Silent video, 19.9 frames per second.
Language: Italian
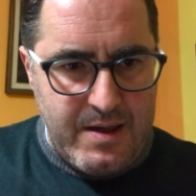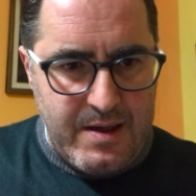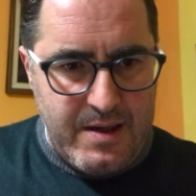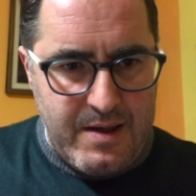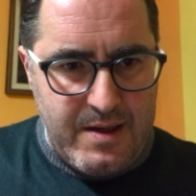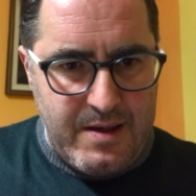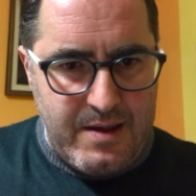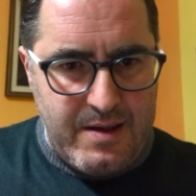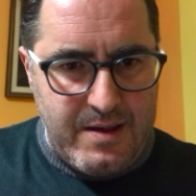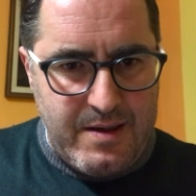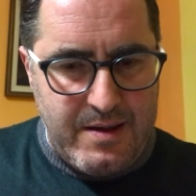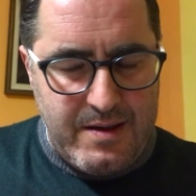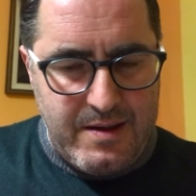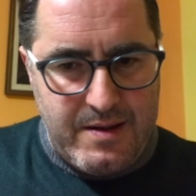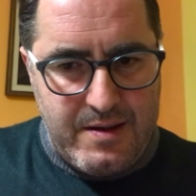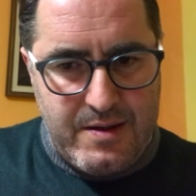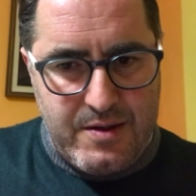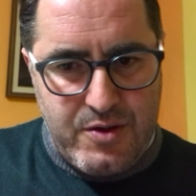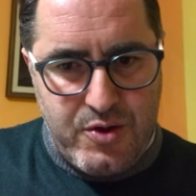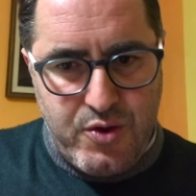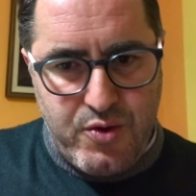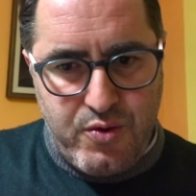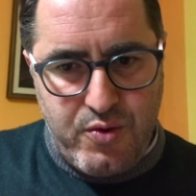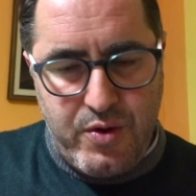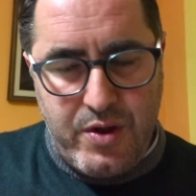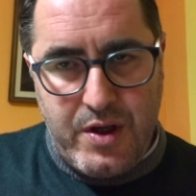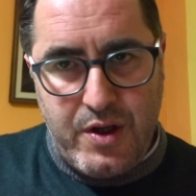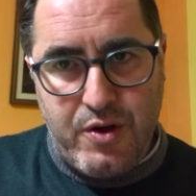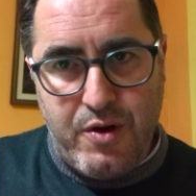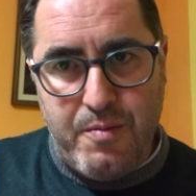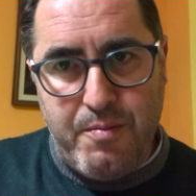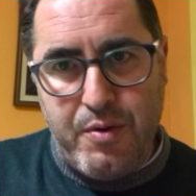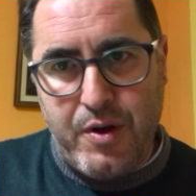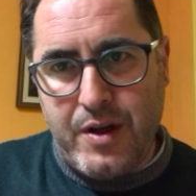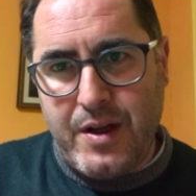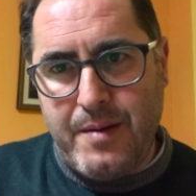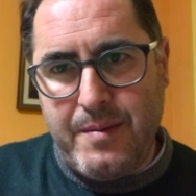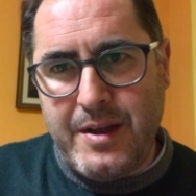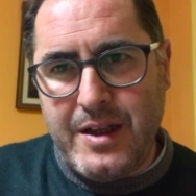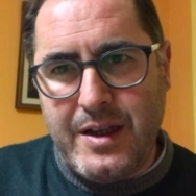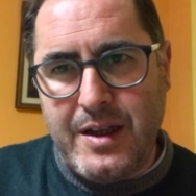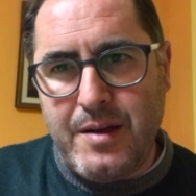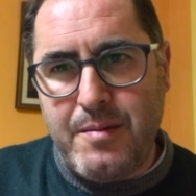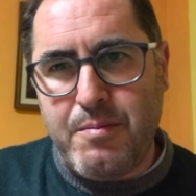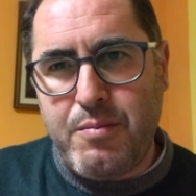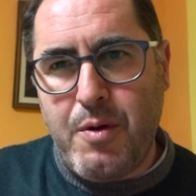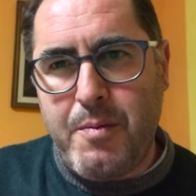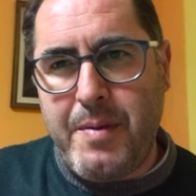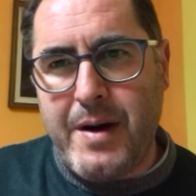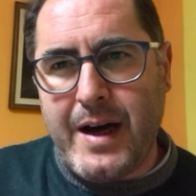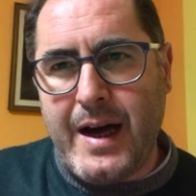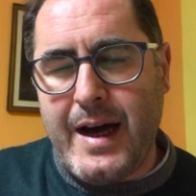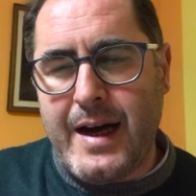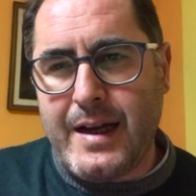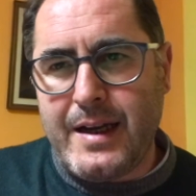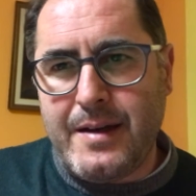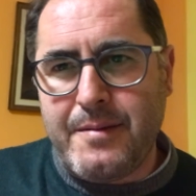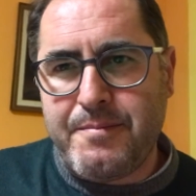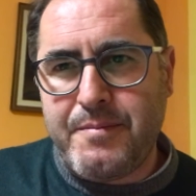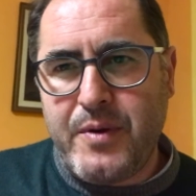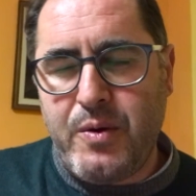eh, sui comportamenti un po' pagani.